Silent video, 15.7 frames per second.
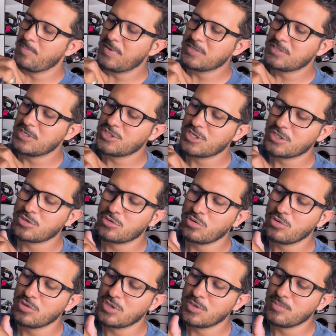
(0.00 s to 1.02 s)
pacete é
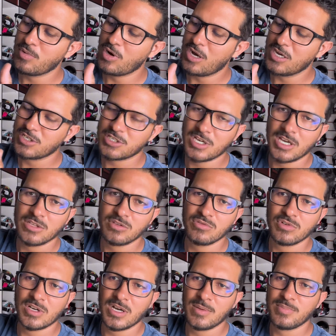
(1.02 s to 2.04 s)
todo emborrachado no
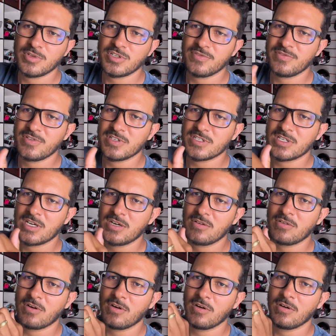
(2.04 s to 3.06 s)
campo de visão,
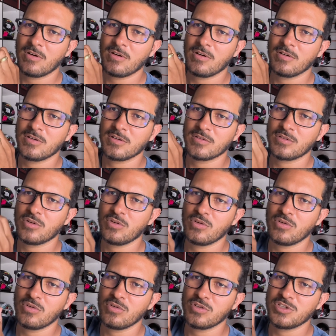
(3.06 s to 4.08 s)
ó.
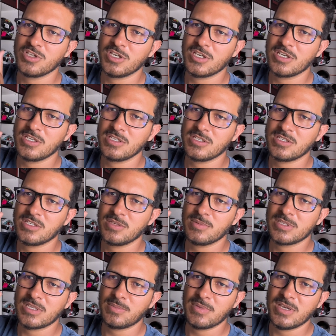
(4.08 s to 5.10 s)
Todo aqui em cima
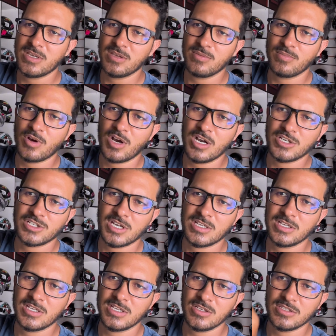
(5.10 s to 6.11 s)
também, emborrachado
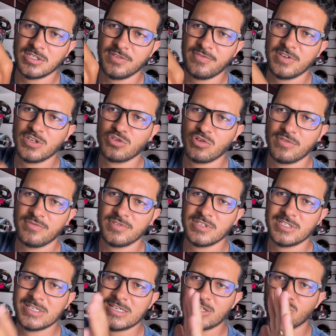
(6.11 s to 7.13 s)
aqui, ó, você fechou a
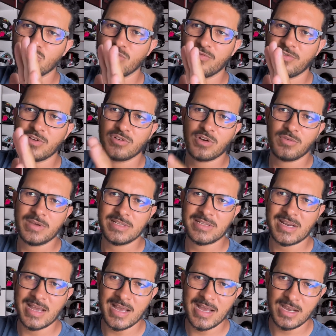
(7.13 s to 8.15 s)
viseira, choveu, não
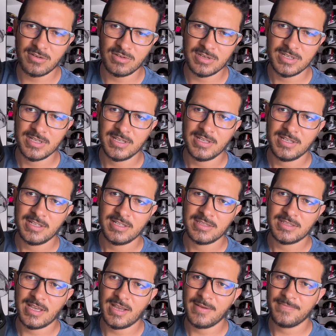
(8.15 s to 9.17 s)
entra água,
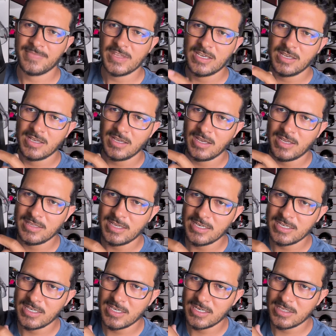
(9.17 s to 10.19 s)
tá? A
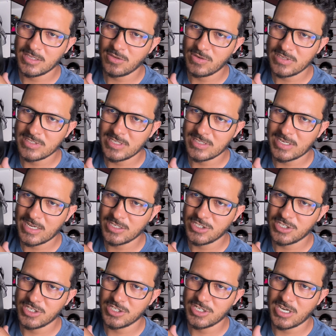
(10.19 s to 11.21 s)
narigueira tem umas
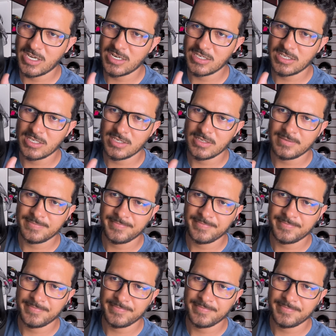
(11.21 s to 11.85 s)
entradinhas de ar aqui,